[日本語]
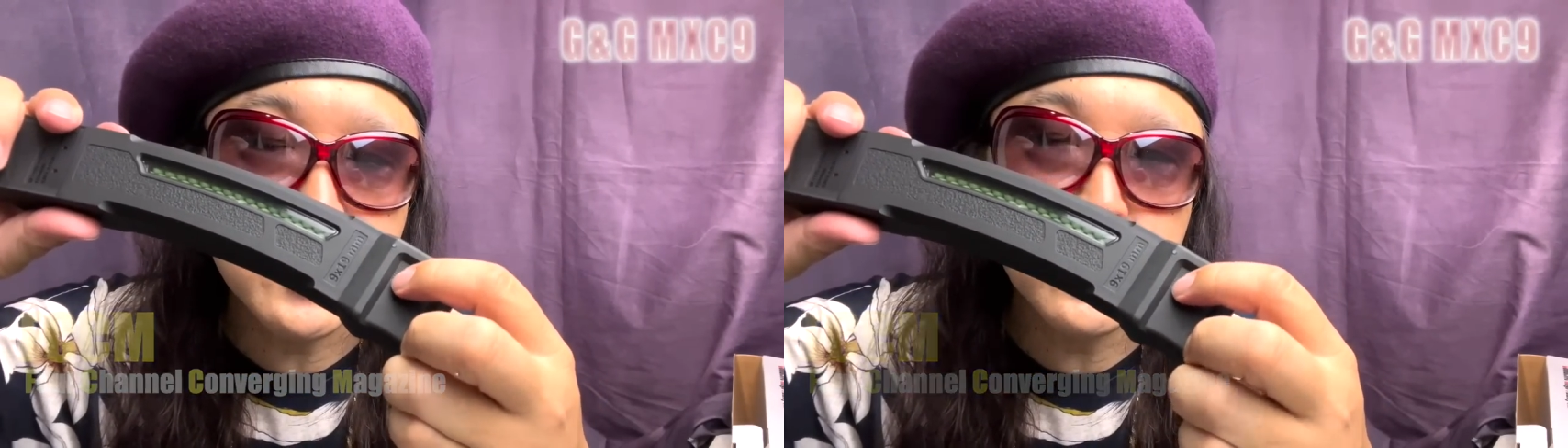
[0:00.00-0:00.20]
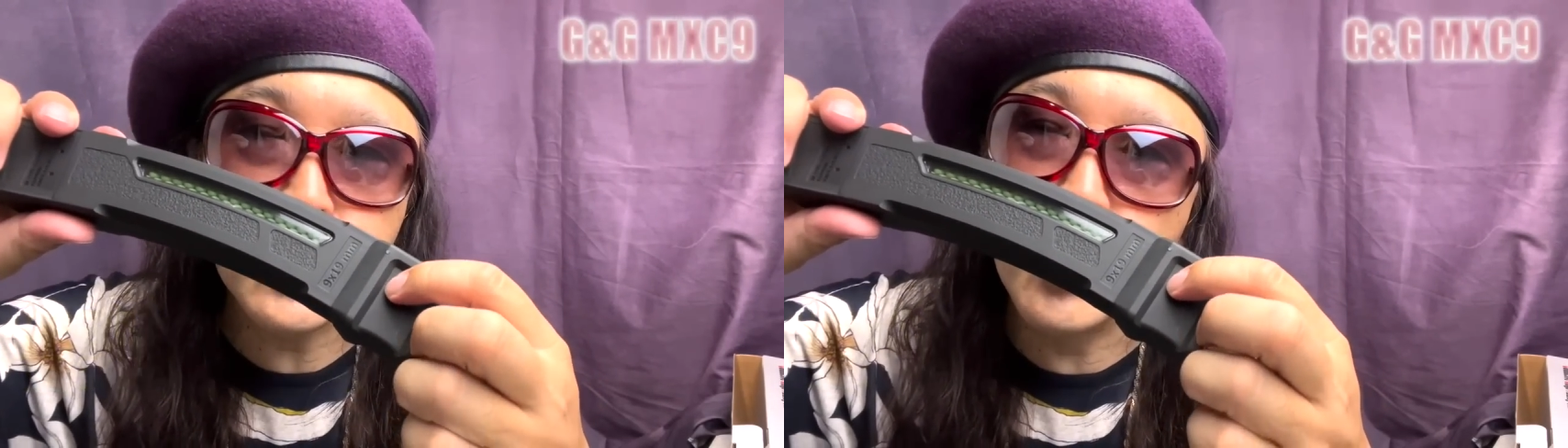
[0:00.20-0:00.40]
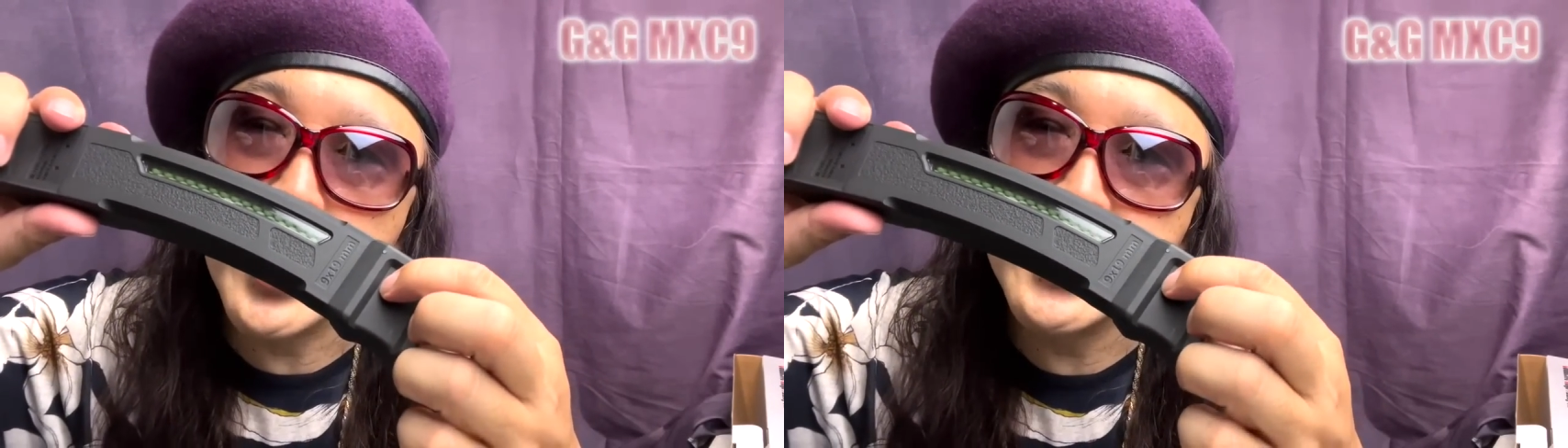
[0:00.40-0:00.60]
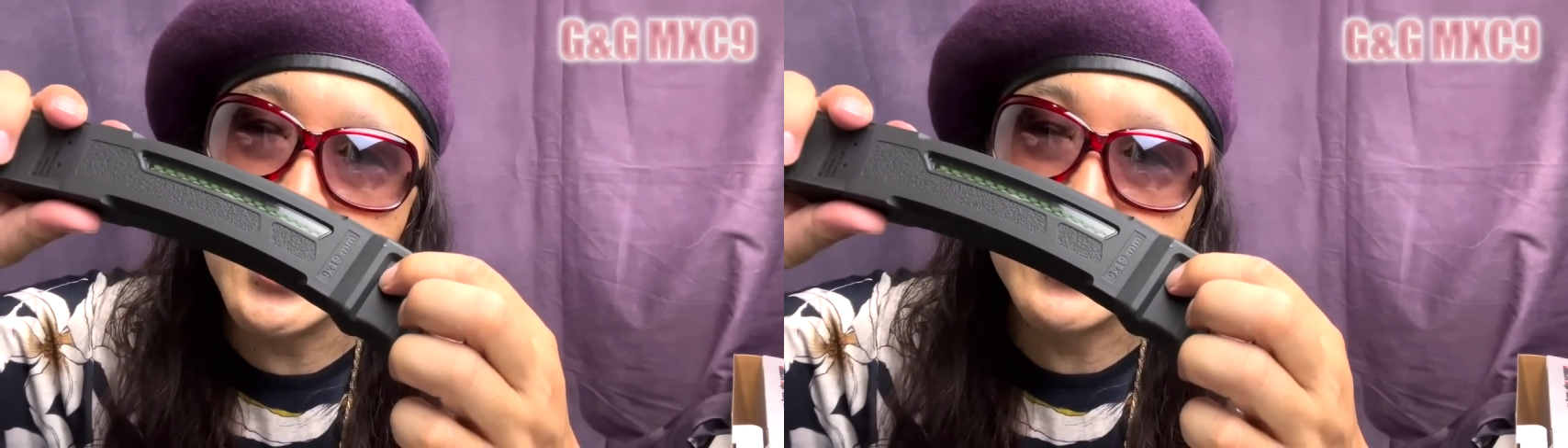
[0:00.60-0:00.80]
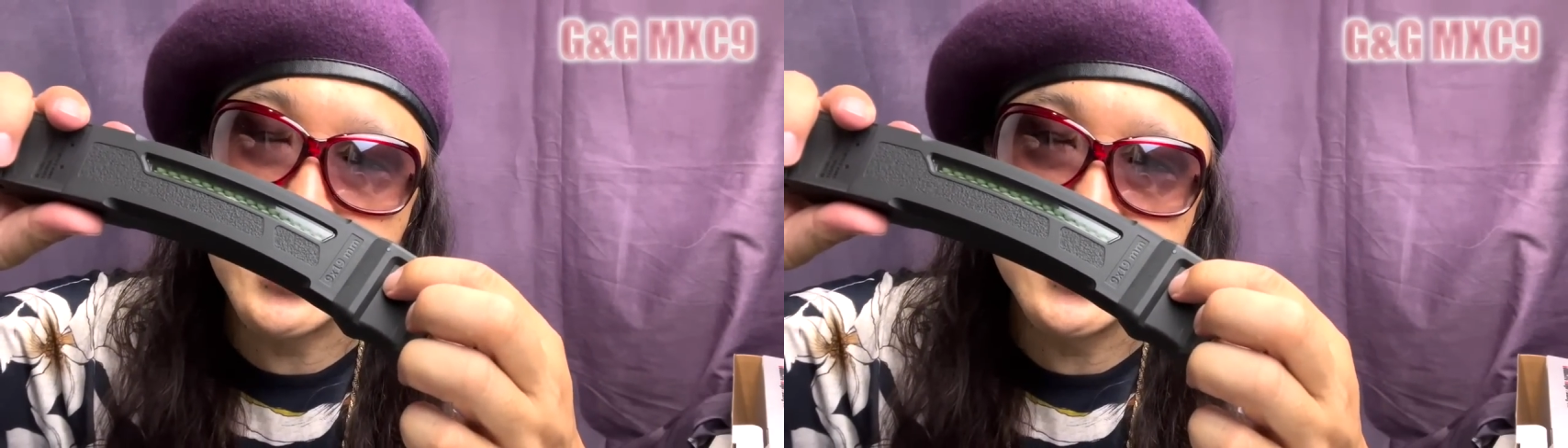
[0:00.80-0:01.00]
ちょっとこの辺にあ
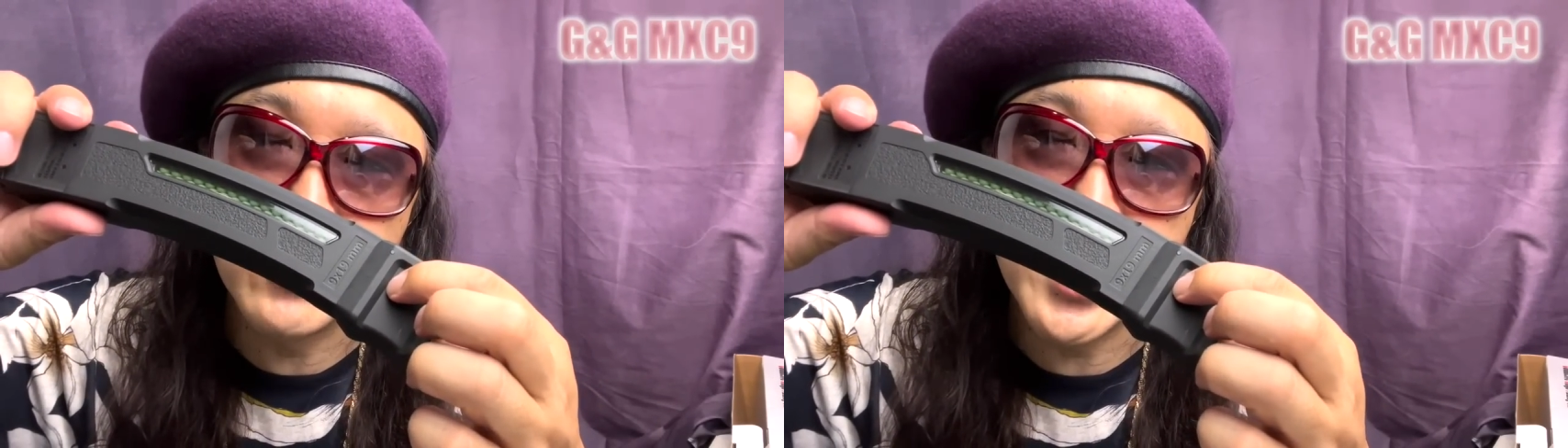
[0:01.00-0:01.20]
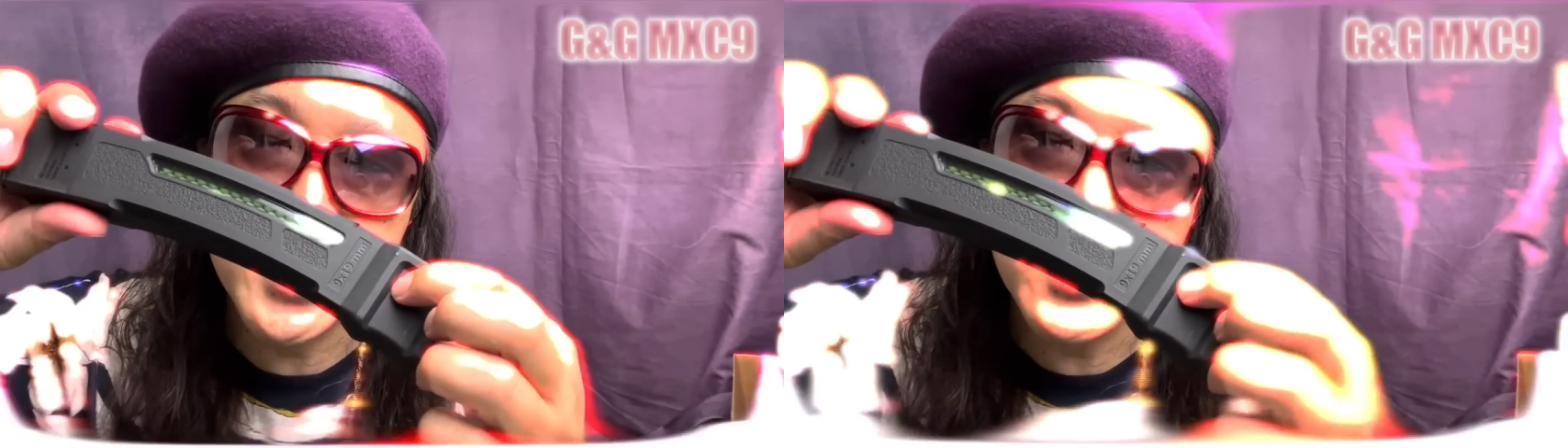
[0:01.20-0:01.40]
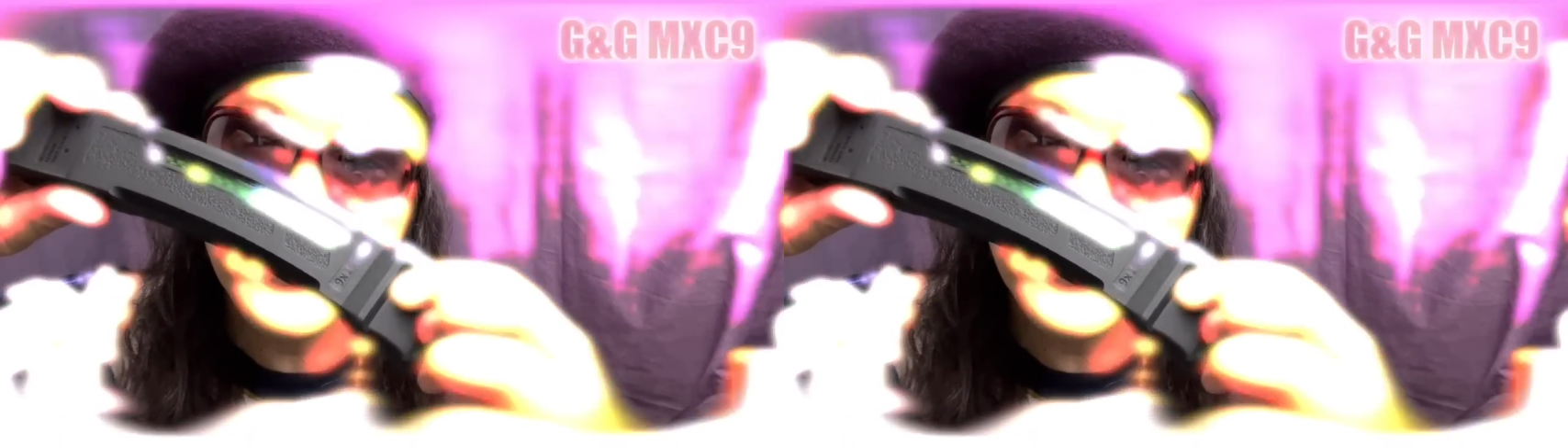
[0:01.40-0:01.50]
る感じなのかな。